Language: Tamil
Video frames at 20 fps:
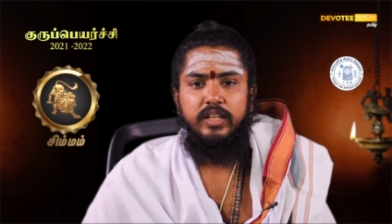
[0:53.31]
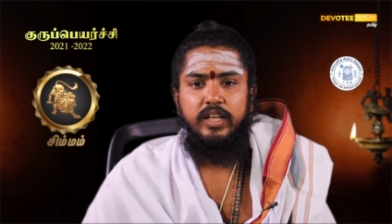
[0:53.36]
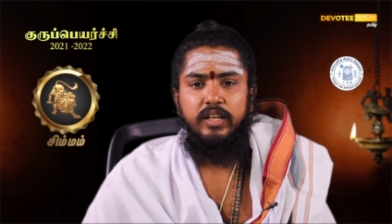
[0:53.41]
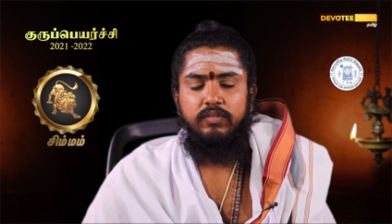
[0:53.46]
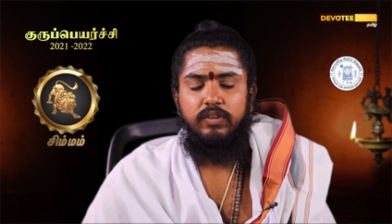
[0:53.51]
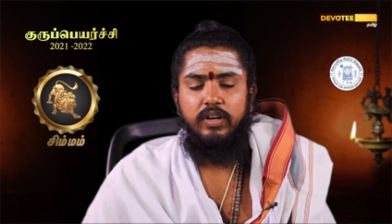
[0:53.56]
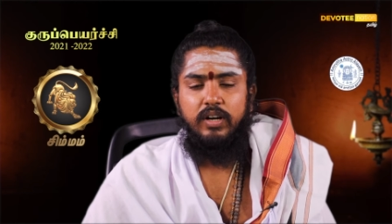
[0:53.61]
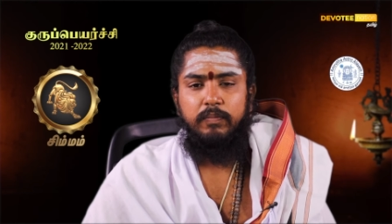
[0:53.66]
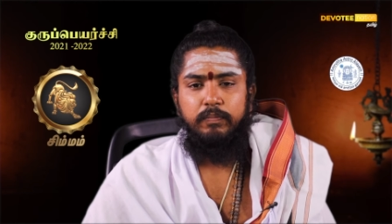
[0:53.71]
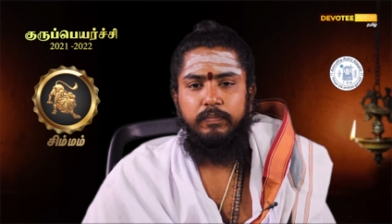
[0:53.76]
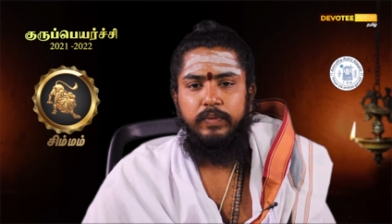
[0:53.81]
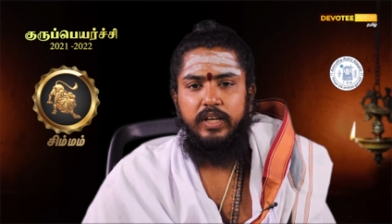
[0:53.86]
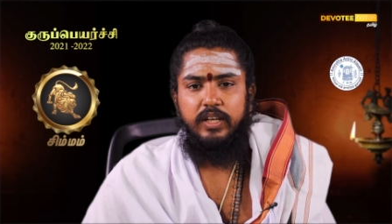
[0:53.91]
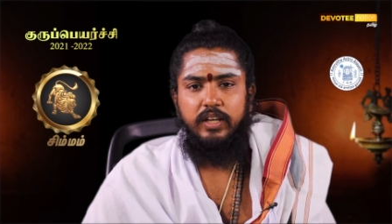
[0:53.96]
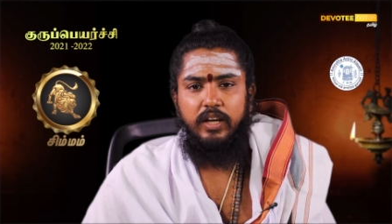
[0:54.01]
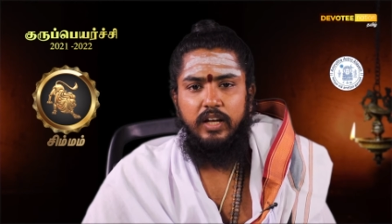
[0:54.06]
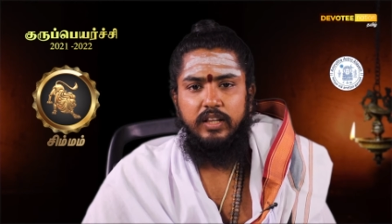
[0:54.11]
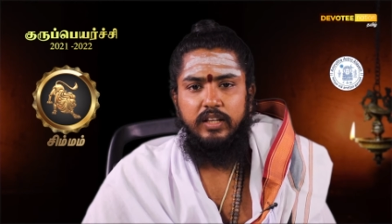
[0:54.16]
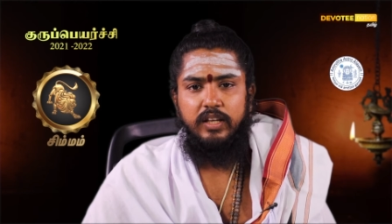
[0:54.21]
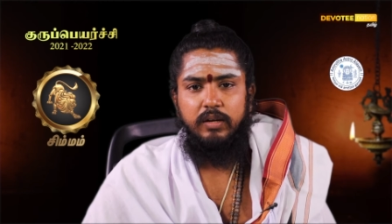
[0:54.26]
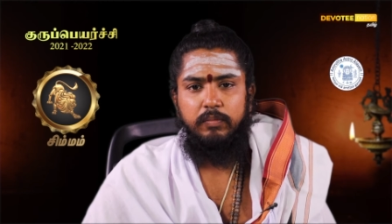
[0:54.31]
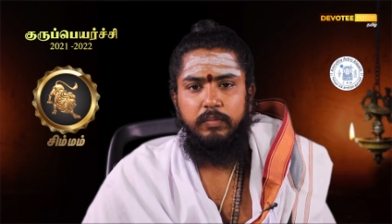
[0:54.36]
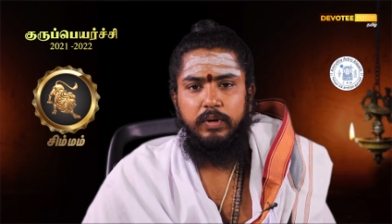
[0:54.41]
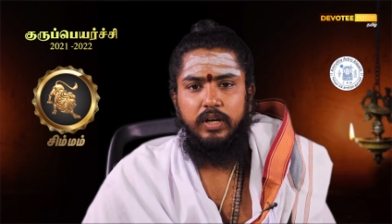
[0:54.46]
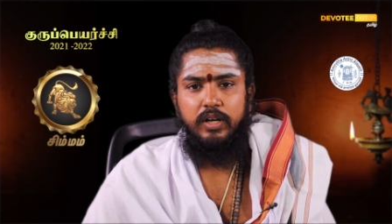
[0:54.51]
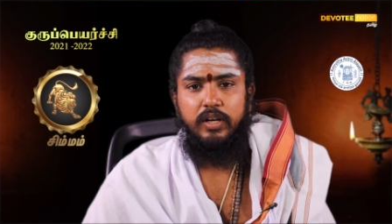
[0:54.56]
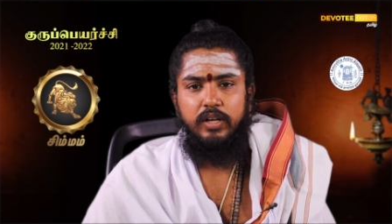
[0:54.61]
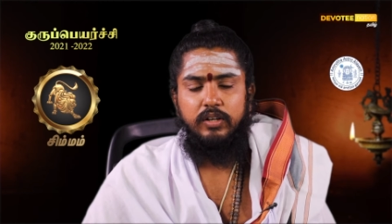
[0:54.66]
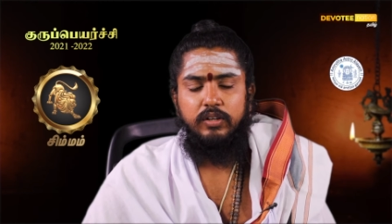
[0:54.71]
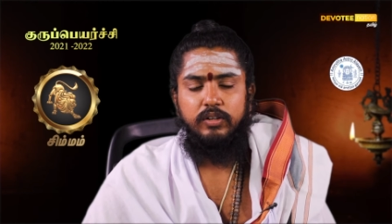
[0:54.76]
தெய்வ நம்பிக்கை
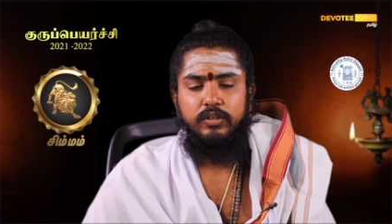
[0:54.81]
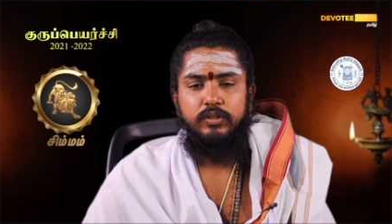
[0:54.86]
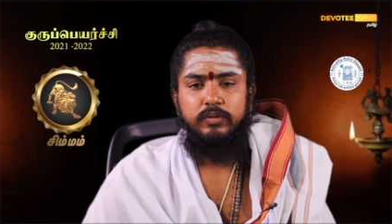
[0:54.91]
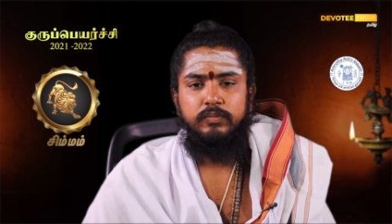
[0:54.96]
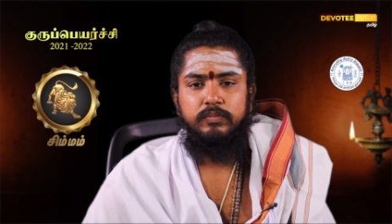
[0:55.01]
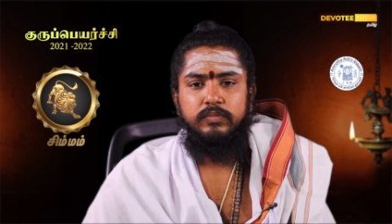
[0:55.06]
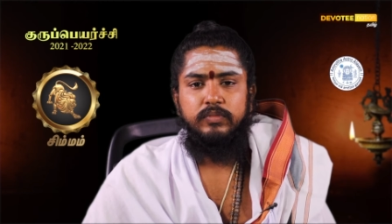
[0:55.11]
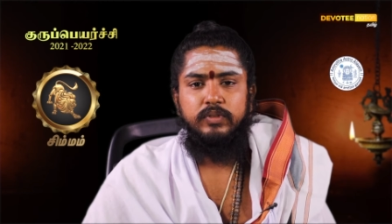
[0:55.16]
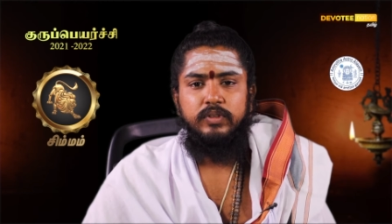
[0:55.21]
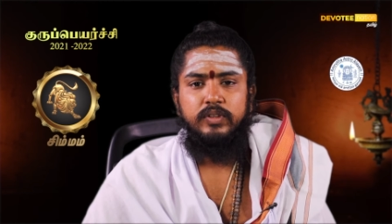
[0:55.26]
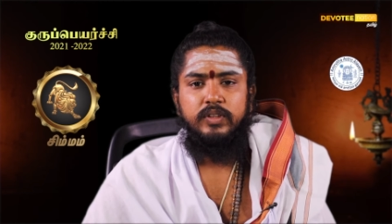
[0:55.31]
அதிகமாக இருக்கும்